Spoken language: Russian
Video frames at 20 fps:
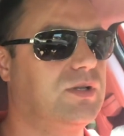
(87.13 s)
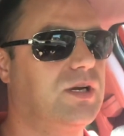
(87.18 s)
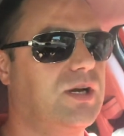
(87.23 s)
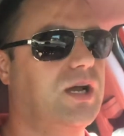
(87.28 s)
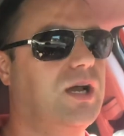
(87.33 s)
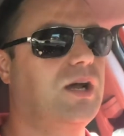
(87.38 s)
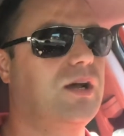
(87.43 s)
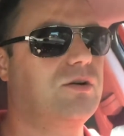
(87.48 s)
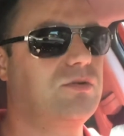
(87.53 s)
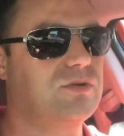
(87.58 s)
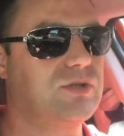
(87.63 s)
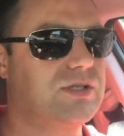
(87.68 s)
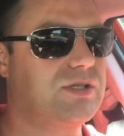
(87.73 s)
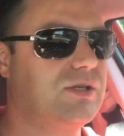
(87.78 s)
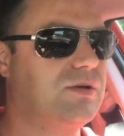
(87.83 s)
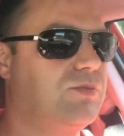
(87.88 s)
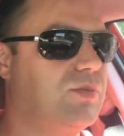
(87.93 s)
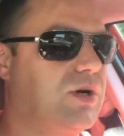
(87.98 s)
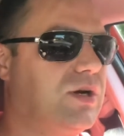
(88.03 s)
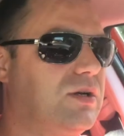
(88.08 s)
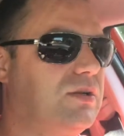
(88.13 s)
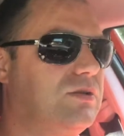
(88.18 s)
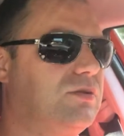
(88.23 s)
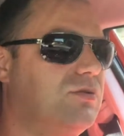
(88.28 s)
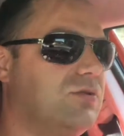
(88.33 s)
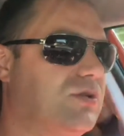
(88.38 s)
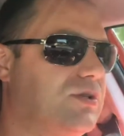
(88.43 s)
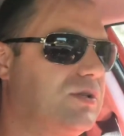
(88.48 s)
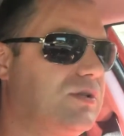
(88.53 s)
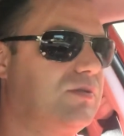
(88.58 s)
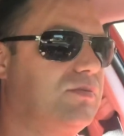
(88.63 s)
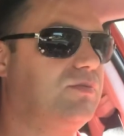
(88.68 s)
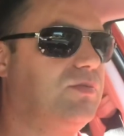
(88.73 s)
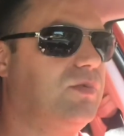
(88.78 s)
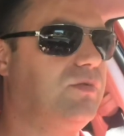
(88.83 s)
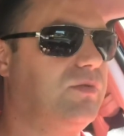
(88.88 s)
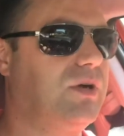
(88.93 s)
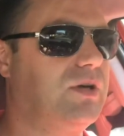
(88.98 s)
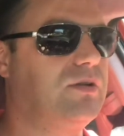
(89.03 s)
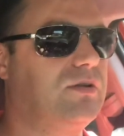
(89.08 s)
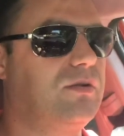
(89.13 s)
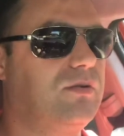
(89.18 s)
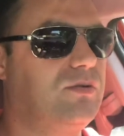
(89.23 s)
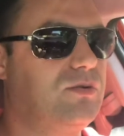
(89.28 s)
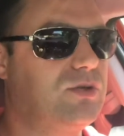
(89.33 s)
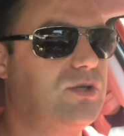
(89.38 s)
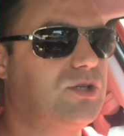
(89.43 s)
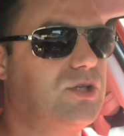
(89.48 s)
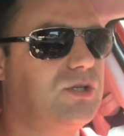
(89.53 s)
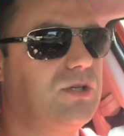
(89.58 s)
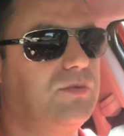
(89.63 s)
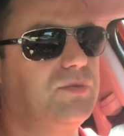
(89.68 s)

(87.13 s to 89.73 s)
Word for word: да, как он снимает. То есть бывают люди же